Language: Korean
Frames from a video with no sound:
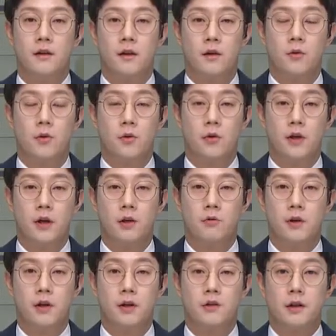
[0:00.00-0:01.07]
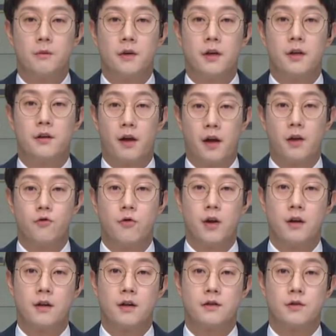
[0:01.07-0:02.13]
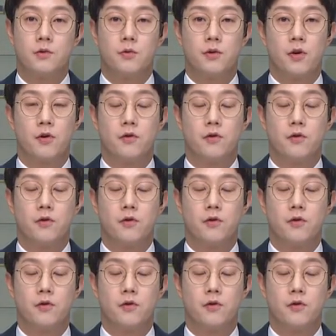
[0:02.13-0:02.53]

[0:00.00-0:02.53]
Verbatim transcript: 네, 코로나19의 상황이 대유행까지도